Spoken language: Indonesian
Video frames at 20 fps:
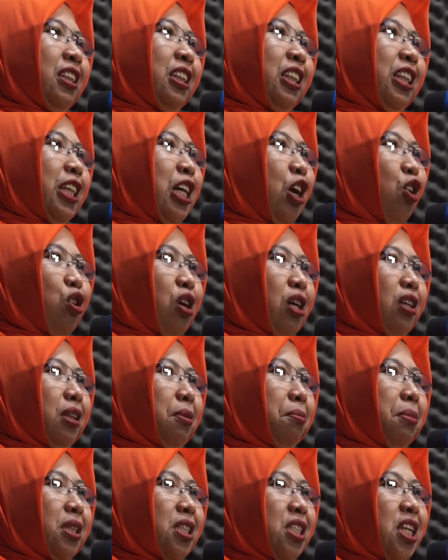ketiga orang
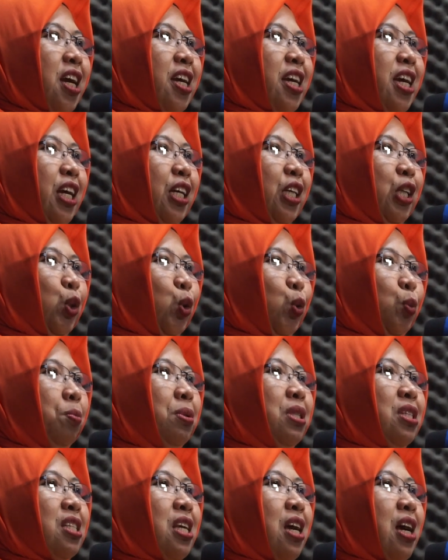teman saya itu
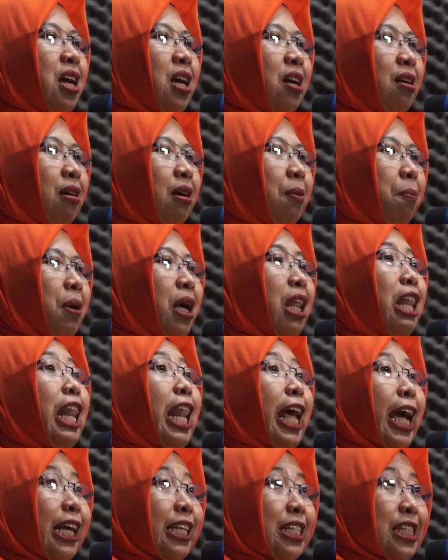bisa apa
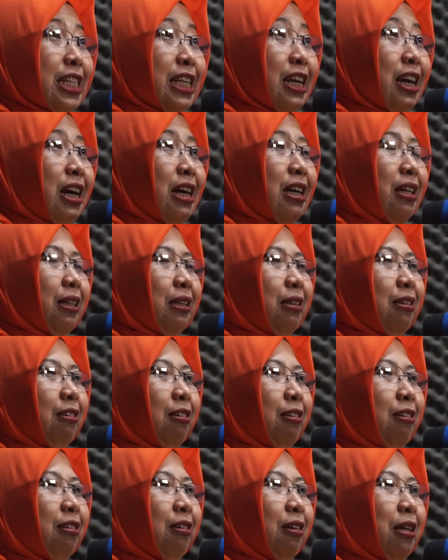les ya, e,
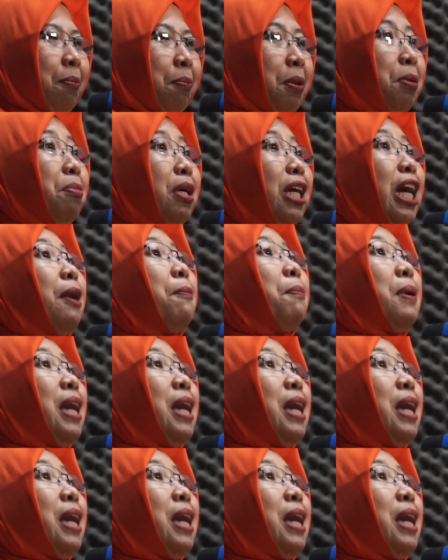bimbingan